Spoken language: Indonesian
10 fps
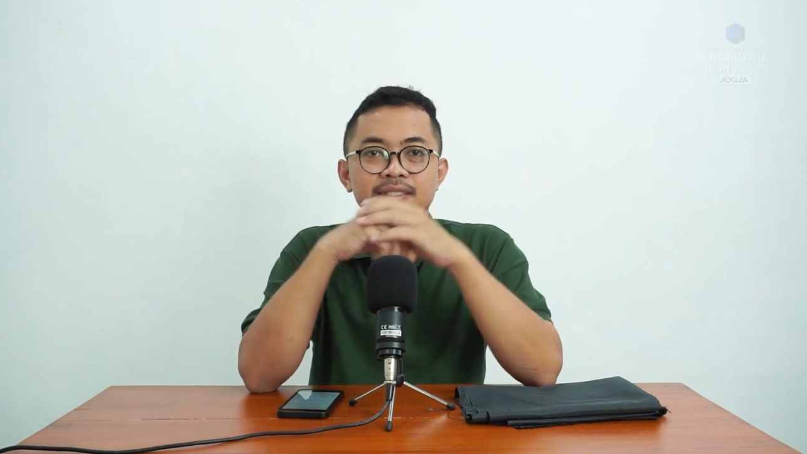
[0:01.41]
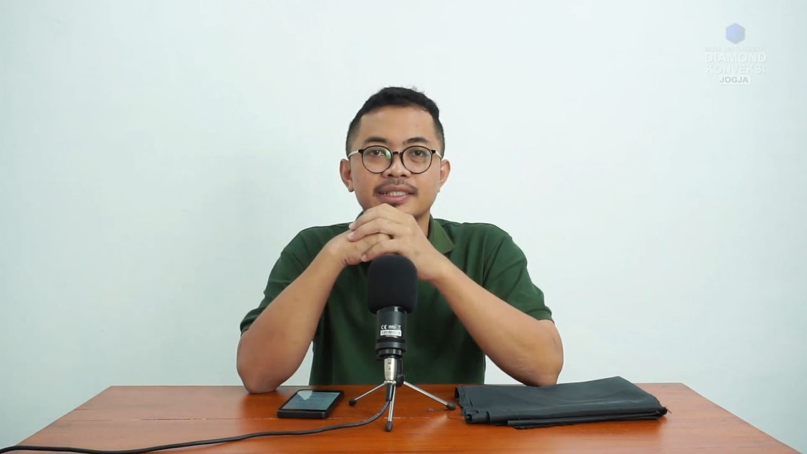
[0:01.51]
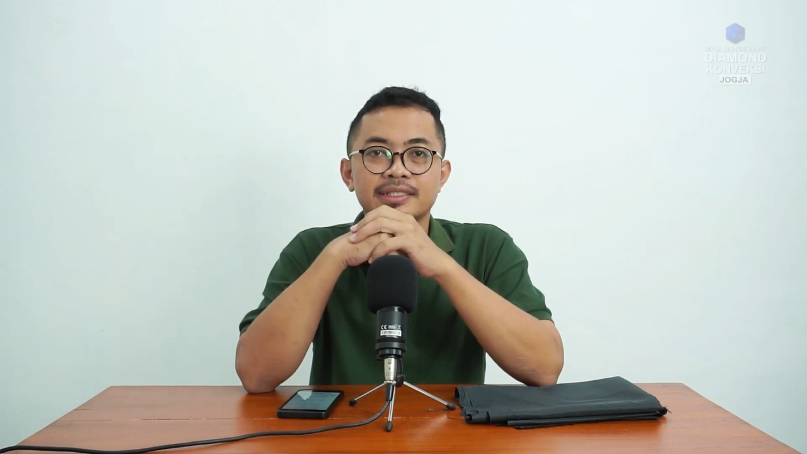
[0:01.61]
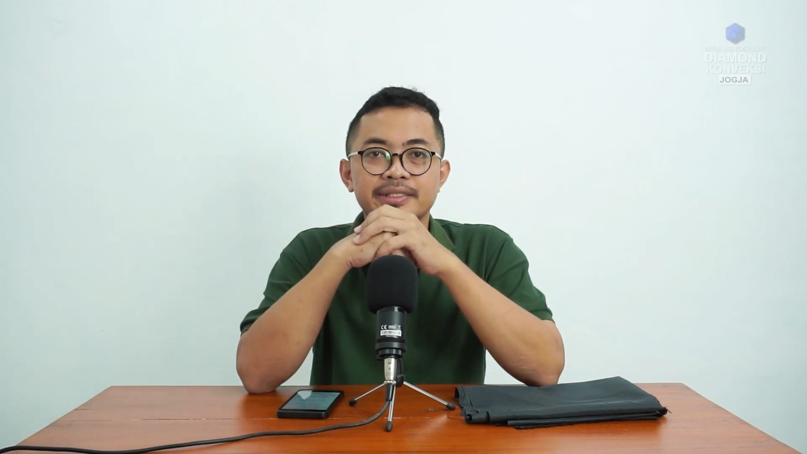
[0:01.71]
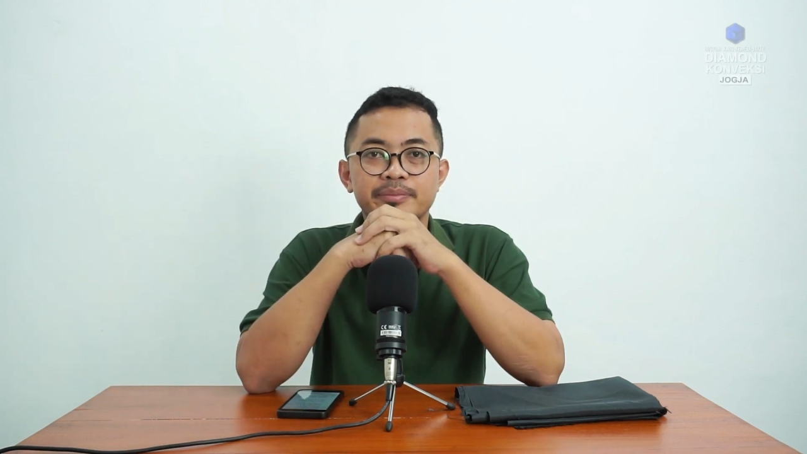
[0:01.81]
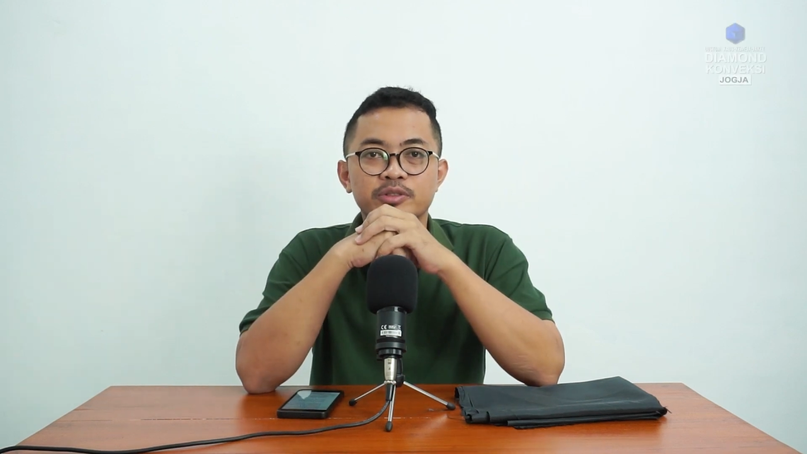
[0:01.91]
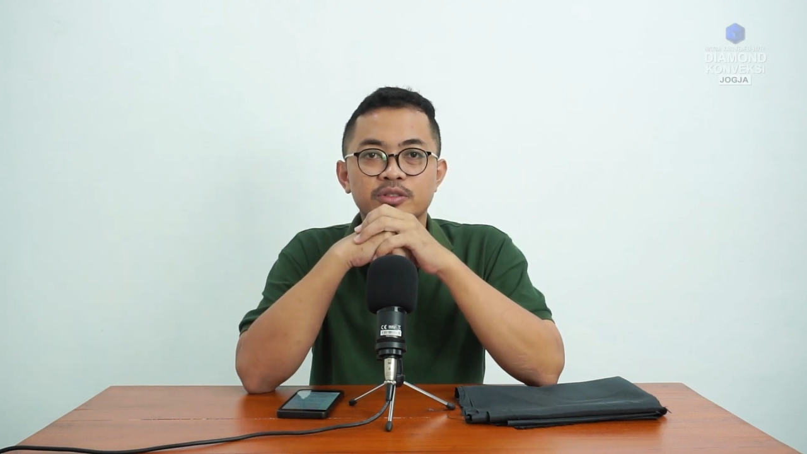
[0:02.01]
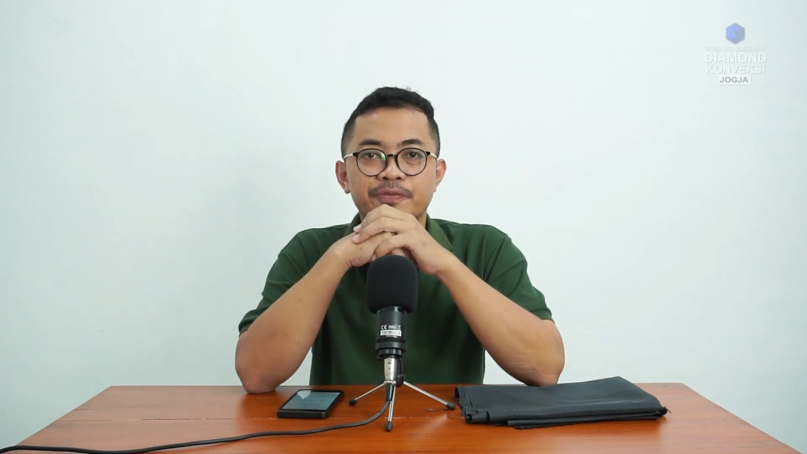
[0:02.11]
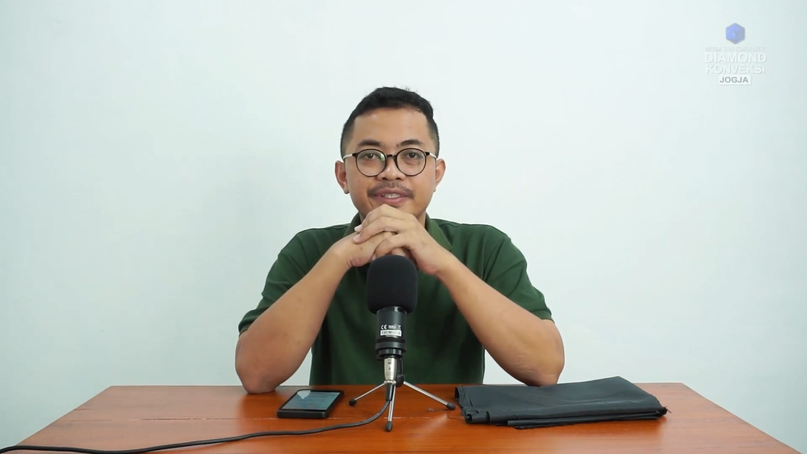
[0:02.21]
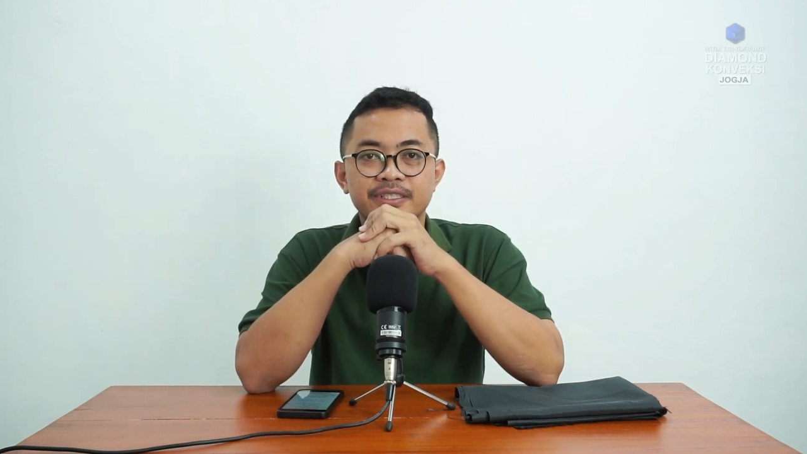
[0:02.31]
di channel Diamond
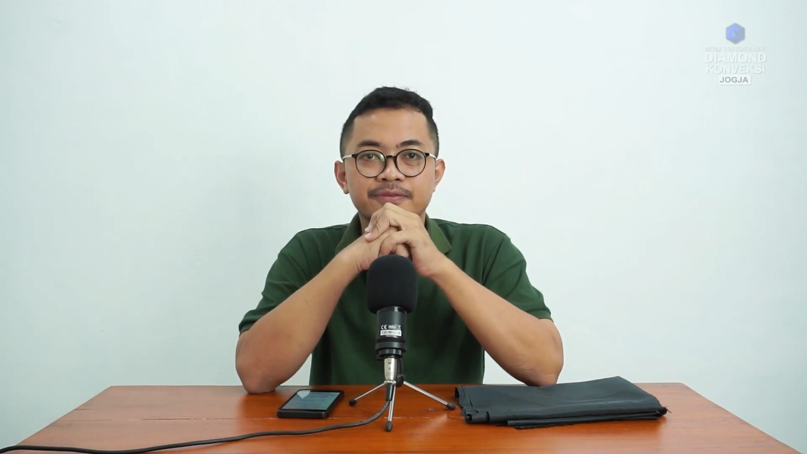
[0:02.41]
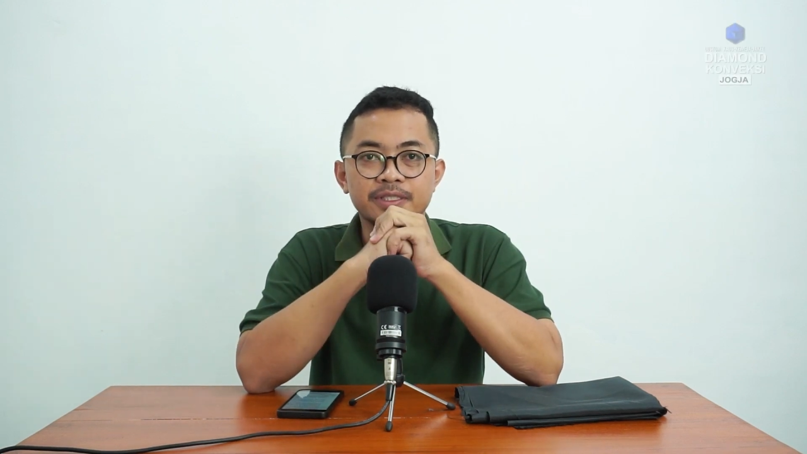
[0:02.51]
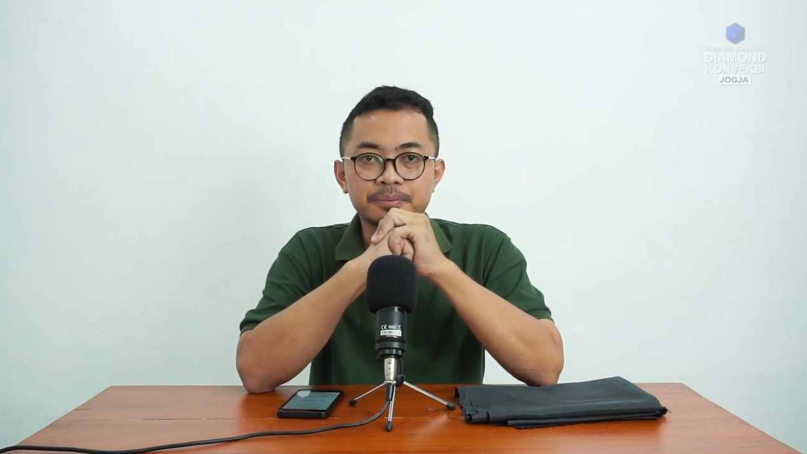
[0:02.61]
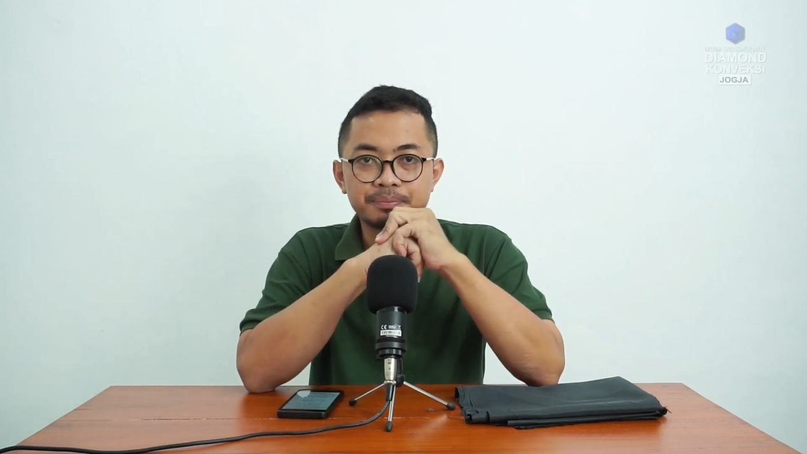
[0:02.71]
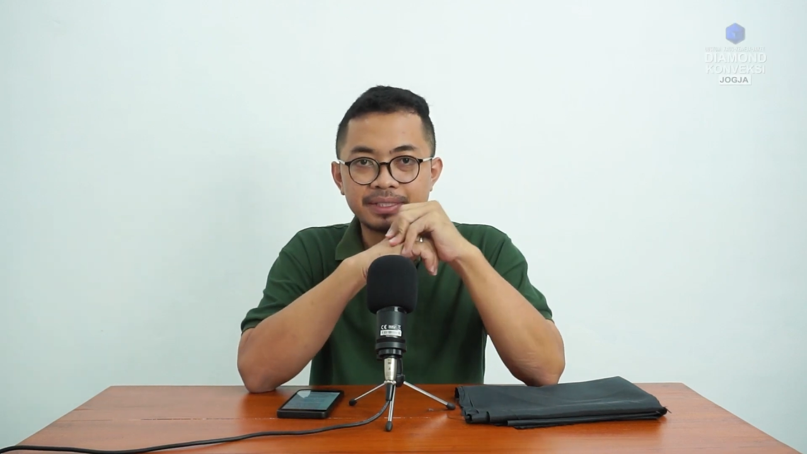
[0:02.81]
Confection TV.